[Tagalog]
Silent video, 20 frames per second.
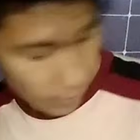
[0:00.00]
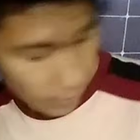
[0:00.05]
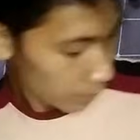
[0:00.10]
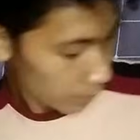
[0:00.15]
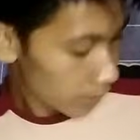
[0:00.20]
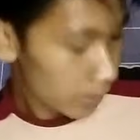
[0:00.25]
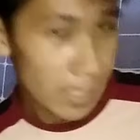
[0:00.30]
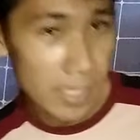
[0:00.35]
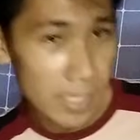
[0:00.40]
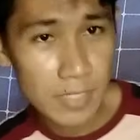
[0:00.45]
And
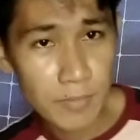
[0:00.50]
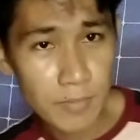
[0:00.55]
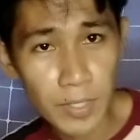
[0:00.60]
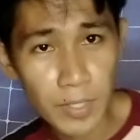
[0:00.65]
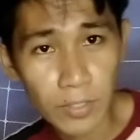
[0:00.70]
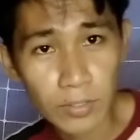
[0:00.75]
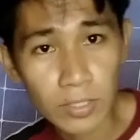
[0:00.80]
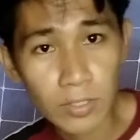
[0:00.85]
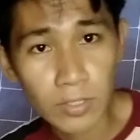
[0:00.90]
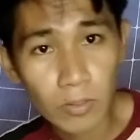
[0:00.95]
the last,
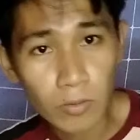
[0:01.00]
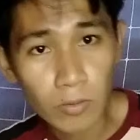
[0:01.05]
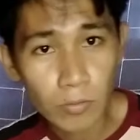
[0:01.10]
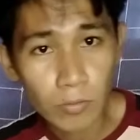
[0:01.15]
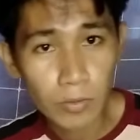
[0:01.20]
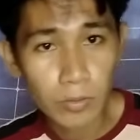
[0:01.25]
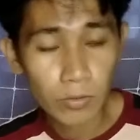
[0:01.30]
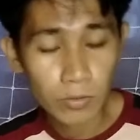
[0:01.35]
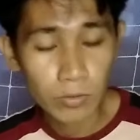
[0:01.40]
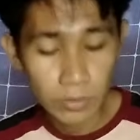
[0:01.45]
meron din
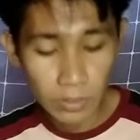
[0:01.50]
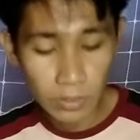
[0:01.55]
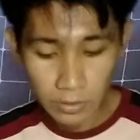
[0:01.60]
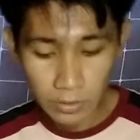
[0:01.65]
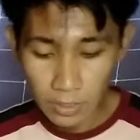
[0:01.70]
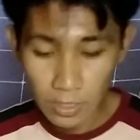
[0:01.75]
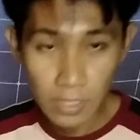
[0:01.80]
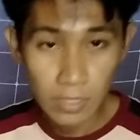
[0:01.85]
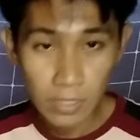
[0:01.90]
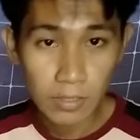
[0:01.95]
akong
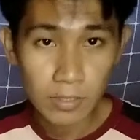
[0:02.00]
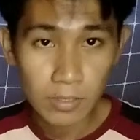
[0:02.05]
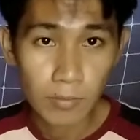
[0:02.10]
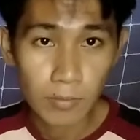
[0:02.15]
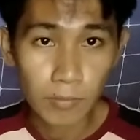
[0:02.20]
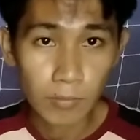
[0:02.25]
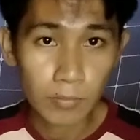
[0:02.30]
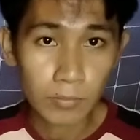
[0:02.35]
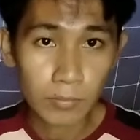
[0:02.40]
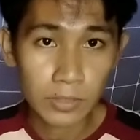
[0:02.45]
in-order na
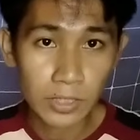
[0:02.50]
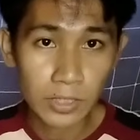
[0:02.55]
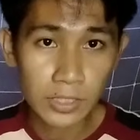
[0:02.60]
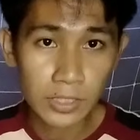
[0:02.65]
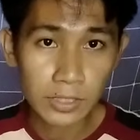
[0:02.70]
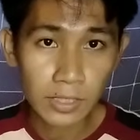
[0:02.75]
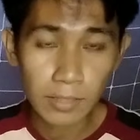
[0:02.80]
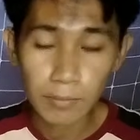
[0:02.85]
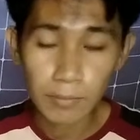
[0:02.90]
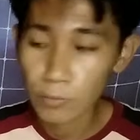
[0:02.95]

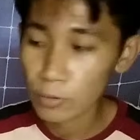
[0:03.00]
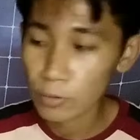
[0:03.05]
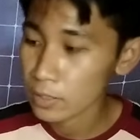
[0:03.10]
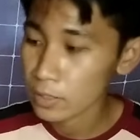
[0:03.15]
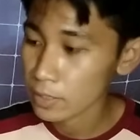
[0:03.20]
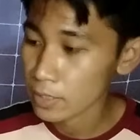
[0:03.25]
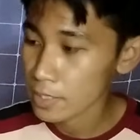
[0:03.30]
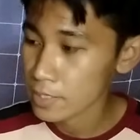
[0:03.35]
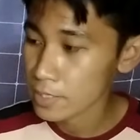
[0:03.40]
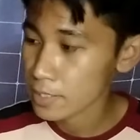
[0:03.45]
digital
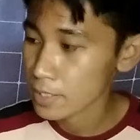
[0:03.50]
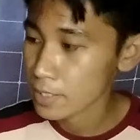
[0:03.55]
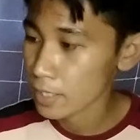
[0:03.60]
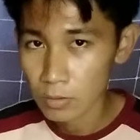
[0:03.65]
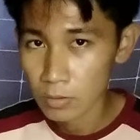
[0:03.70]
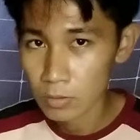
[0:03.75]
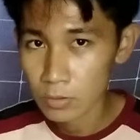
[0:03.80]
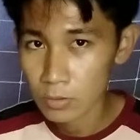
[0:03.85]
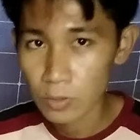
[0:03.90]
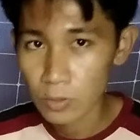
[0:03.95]

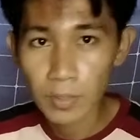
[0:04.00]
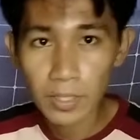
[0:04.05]
multitester. So